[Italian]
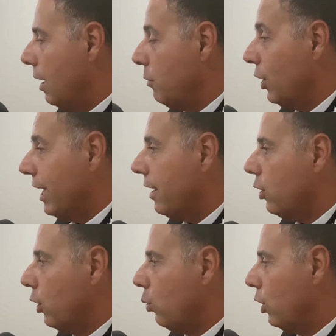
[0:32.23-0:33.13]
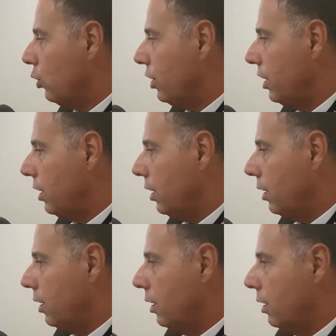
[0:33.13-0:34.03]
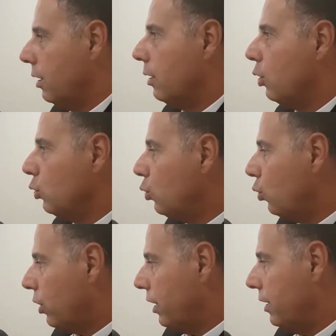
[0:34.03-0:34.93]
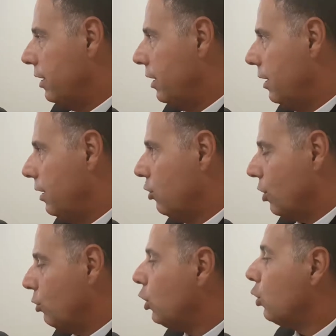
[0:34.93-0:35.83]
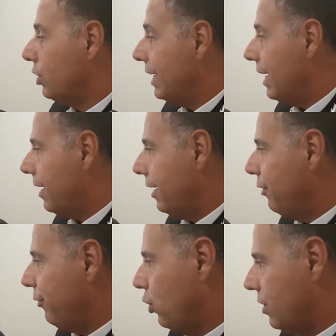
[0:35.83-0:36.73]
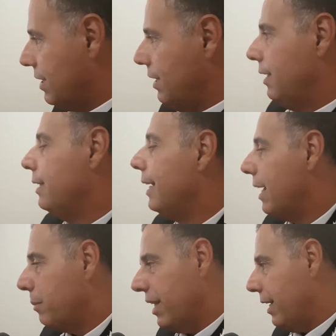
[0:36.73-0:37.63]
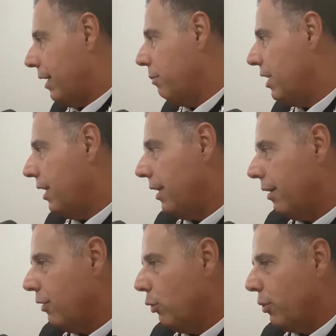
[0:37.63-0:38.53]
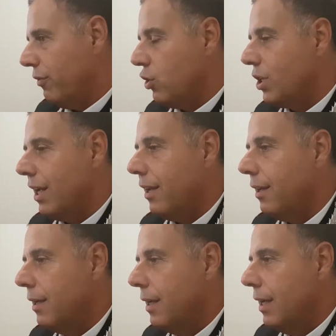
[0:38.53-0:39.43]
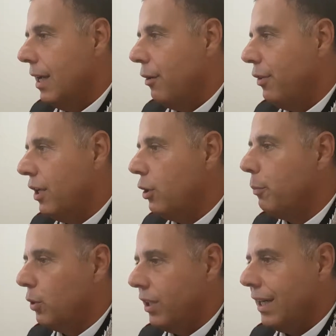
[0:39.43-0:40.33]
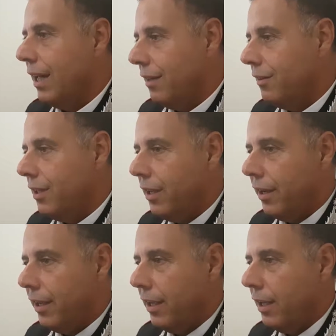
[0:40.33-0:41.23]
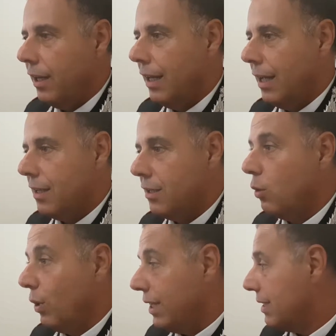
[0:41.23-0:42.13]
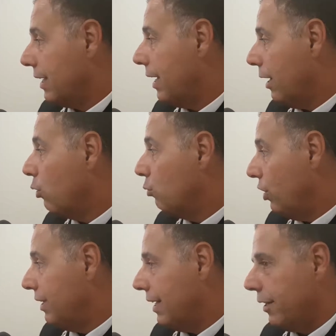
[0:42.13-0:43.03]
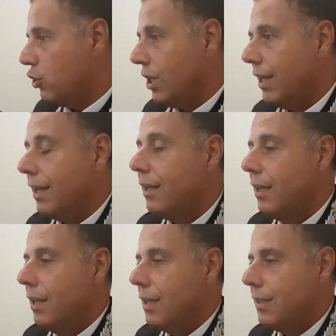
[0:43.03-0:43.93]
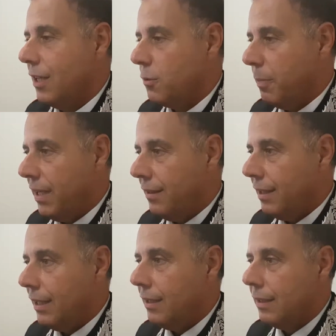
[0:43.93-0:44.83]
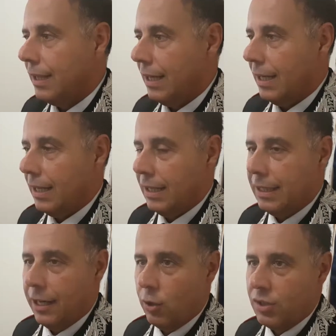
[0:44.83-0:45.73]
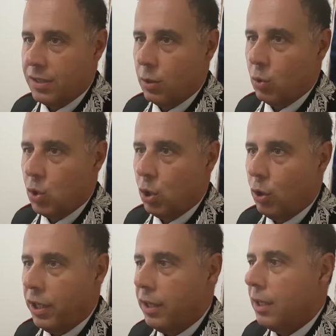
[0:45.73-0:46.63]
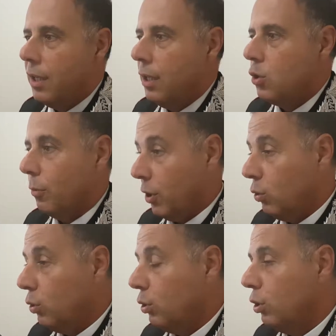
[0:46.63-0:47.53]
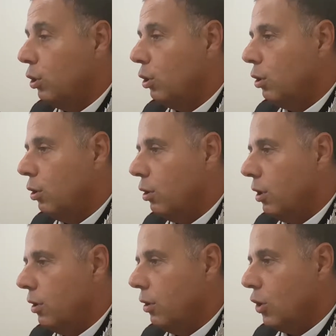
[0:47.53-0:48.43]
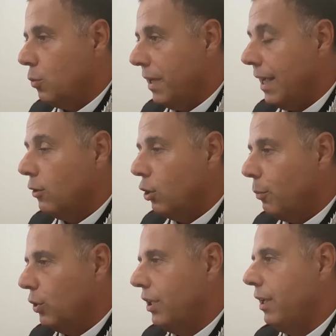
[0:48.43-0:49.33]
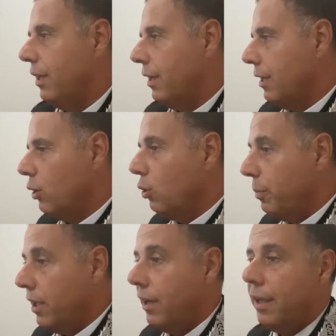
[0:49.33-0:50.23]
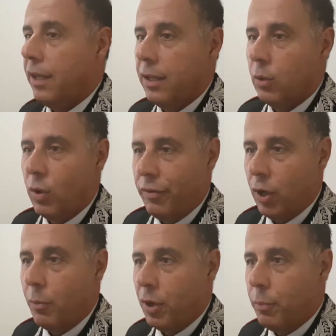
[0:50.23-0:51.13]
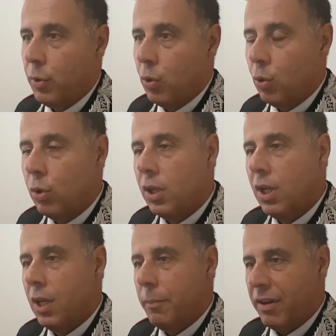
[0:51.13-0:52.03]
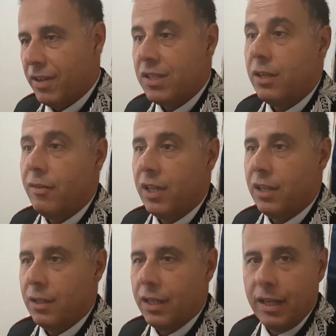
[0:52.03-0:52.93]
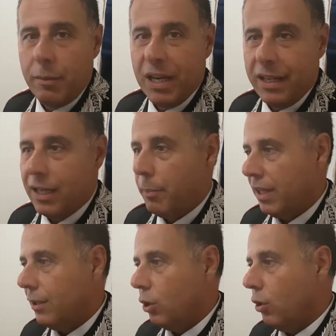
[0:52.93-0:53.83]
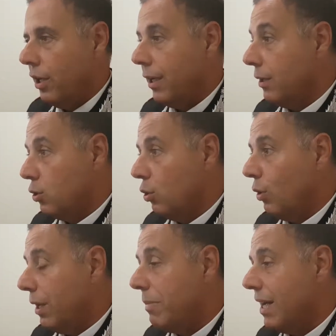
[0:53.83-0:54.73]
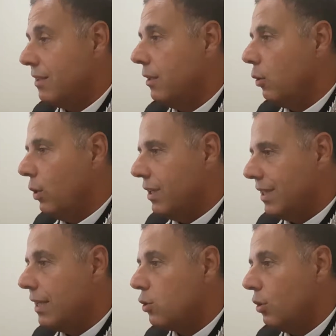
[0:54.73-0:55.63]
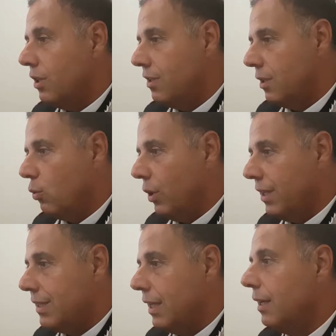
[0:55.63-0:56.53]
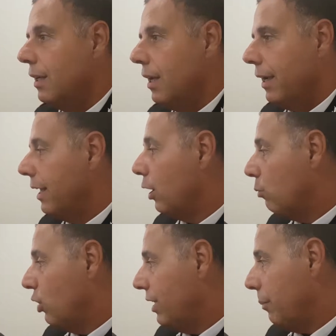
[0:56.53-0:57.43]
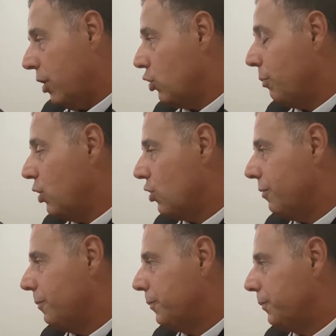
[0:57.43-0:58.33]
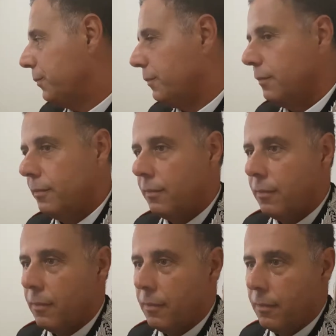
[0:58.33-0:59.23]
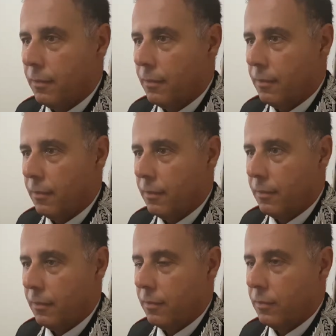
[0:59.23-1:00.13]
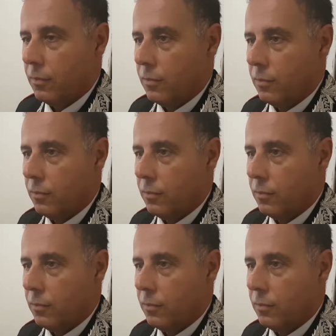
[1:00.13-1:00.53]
Il mio incarico è quello di condurre, di, diciamo, di coordinare le forze dell'arma di carabinieri a livello provinciale al fine di poter garantire la sicurezza che la comunità reggiana si aspetta dalla, dalla nostra istituzione, soprattutto auspicando di poter colpire quei fenomeni più pervasivi di criminalità predatoria che sono la base di quel senso di insicurezza che la comunità percepisce. Accanto alla criminalità comune ovviamente ci